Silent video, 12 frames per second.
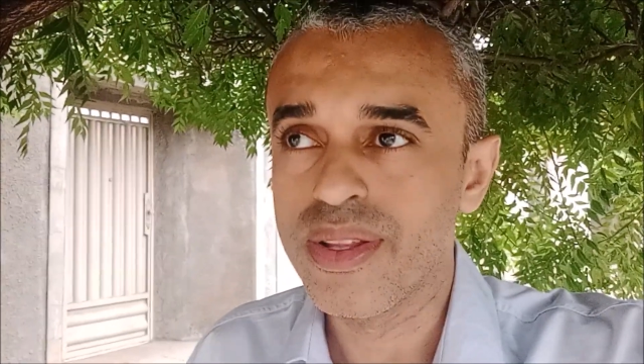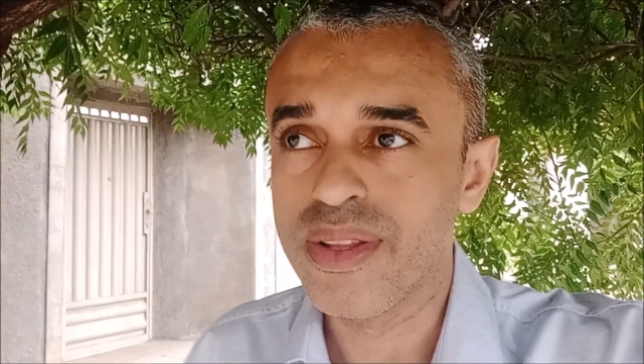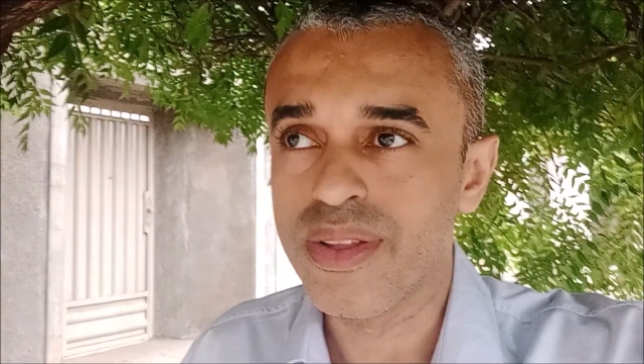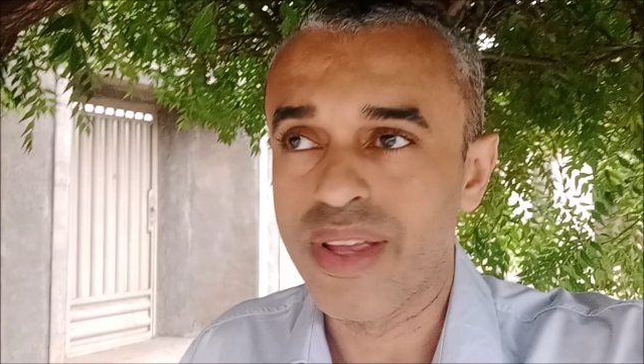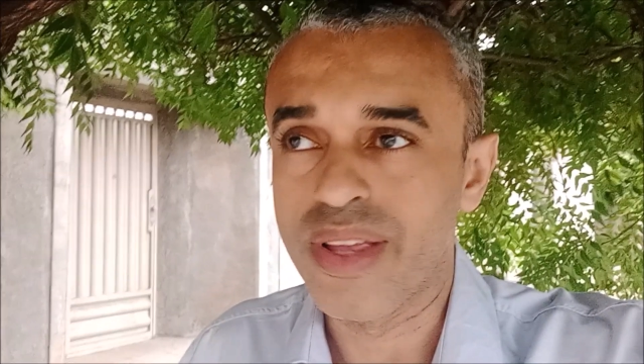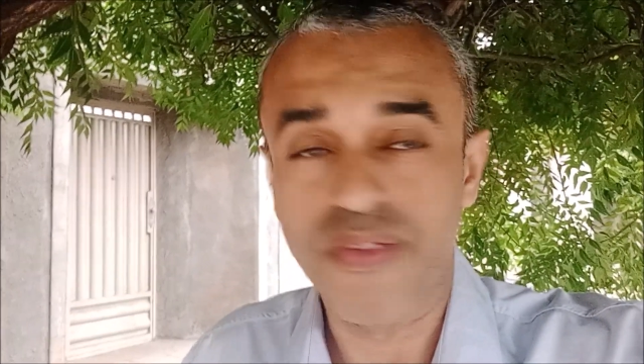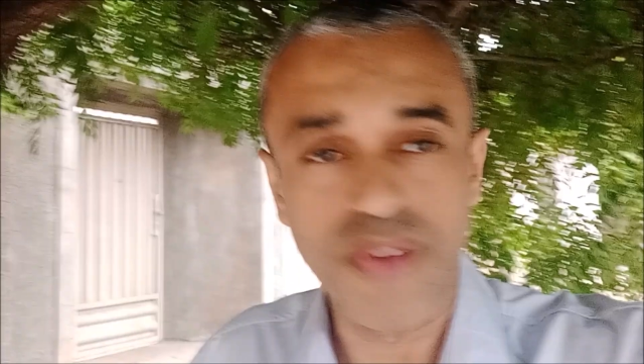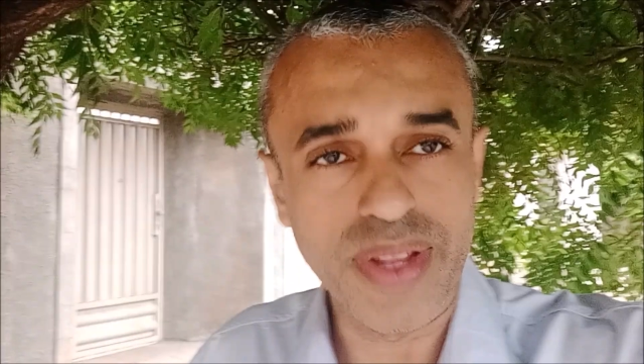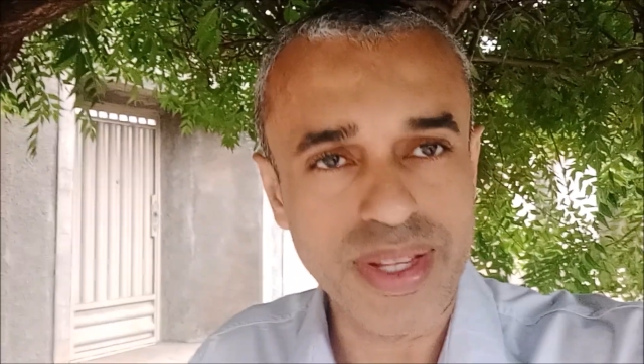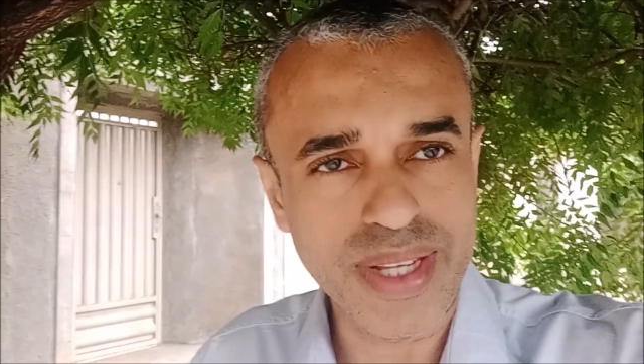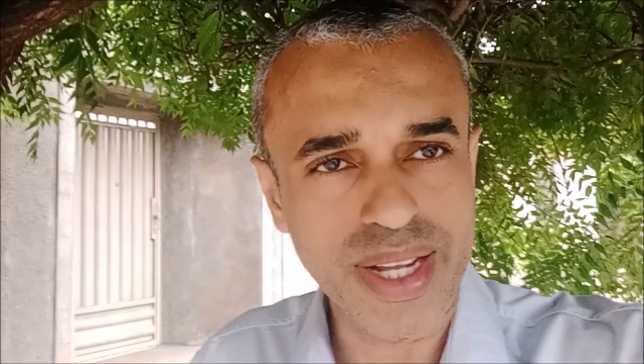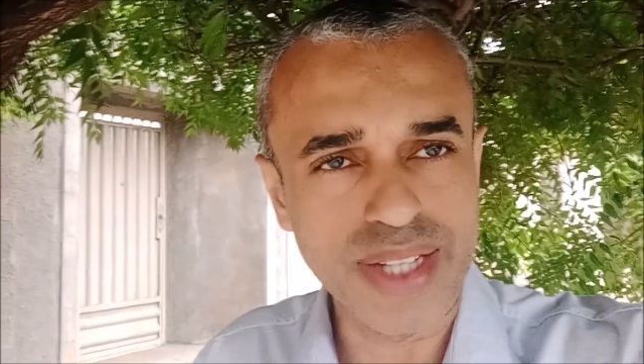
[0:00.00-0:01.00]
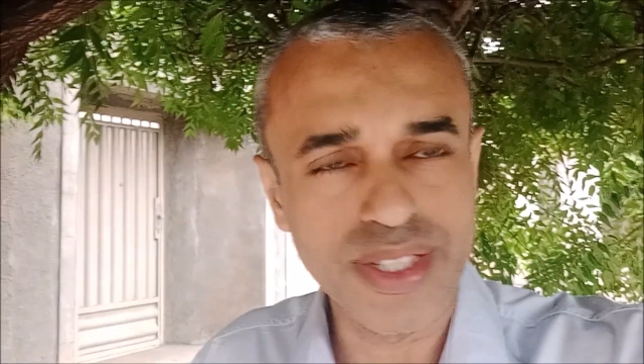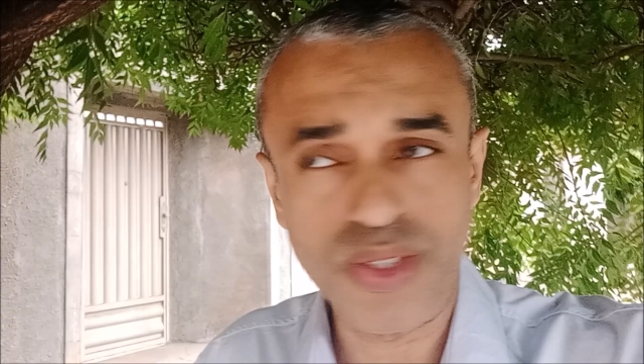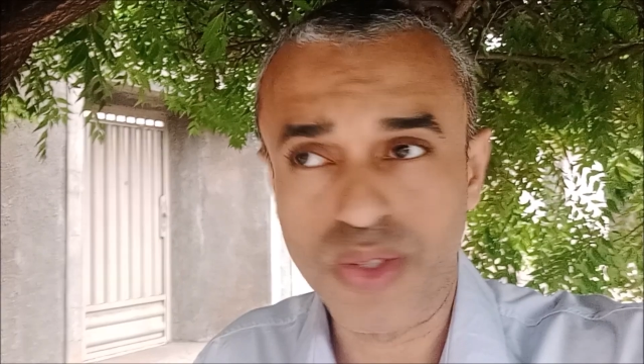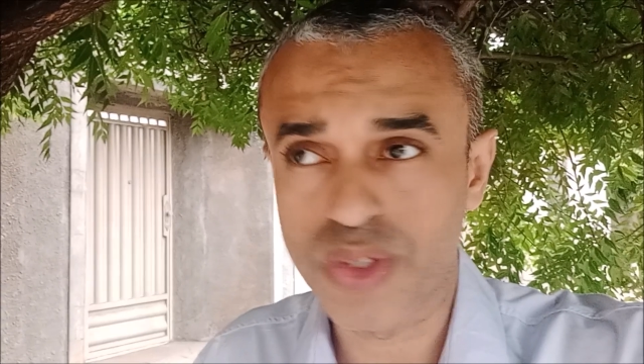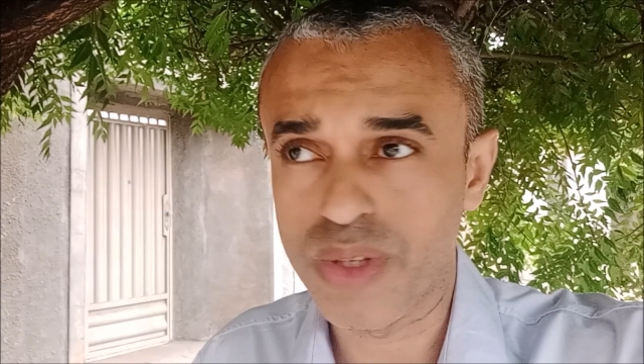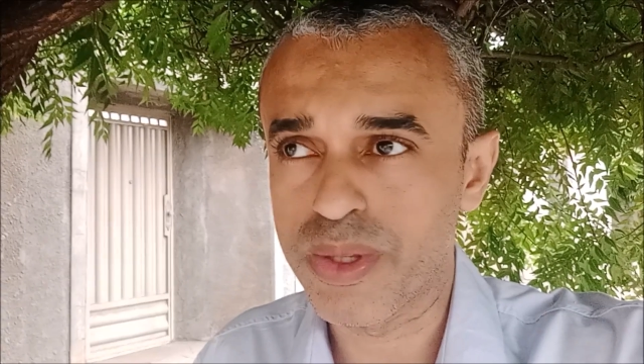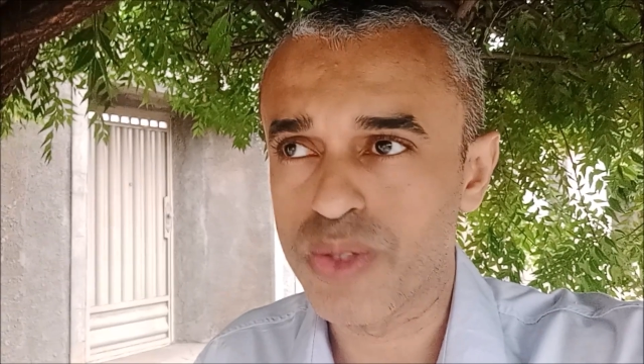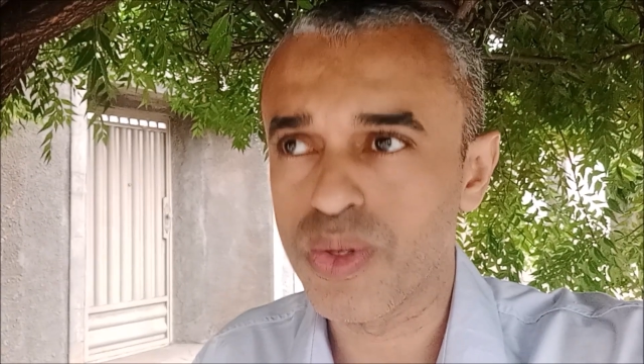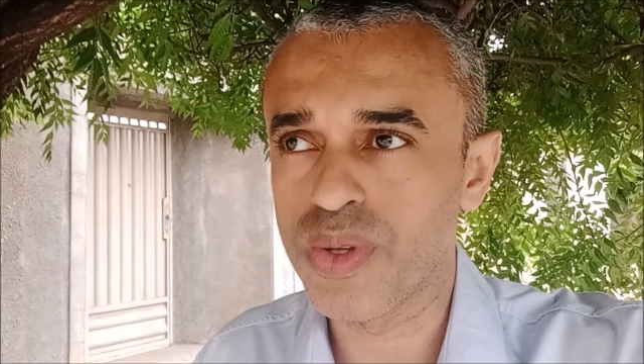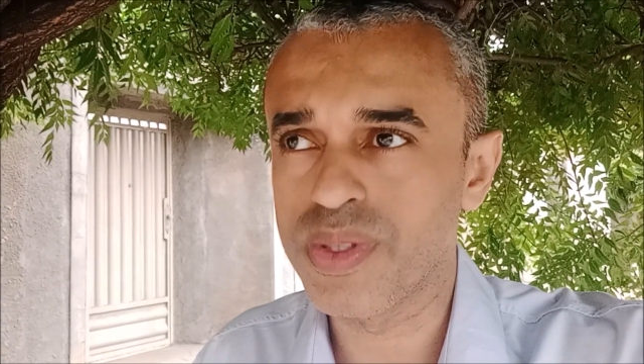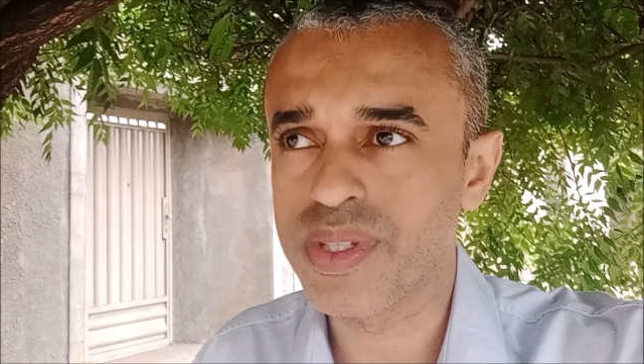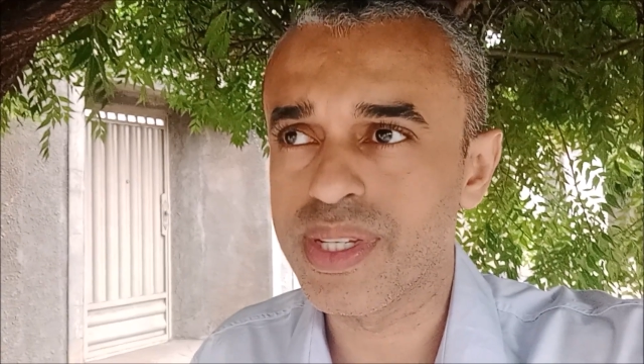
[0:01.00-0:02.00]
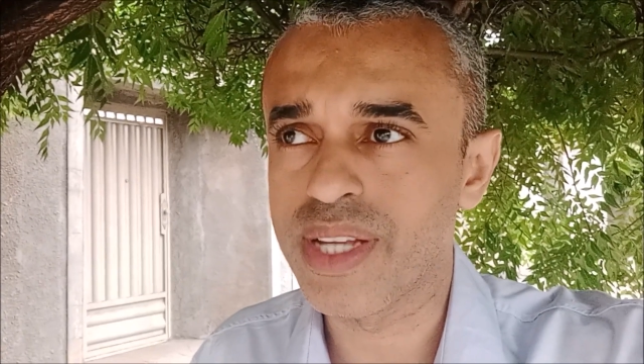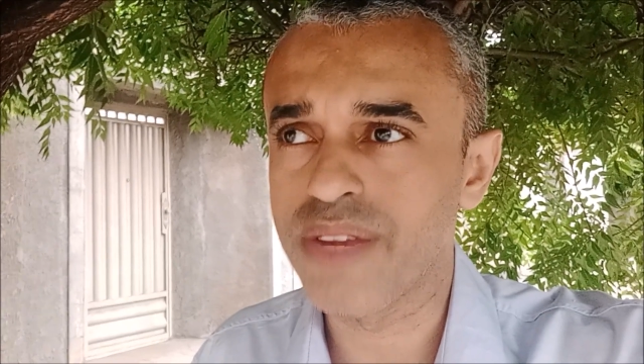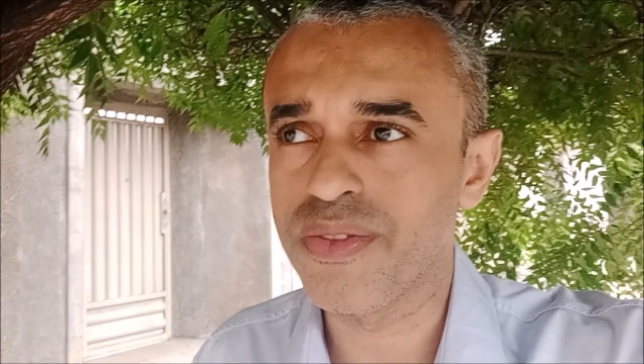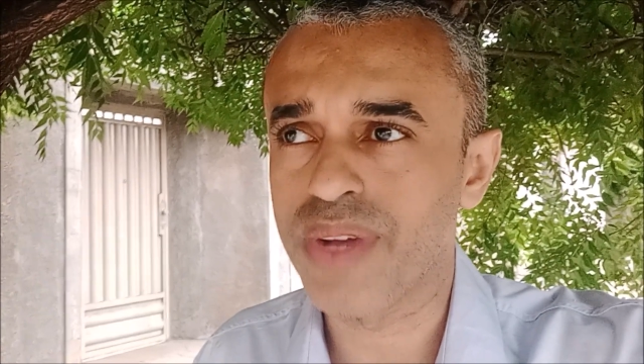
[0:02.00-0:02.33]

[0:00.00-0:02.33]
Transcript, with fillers: reflita acerca disso, Deus te abençoe, se inscreva no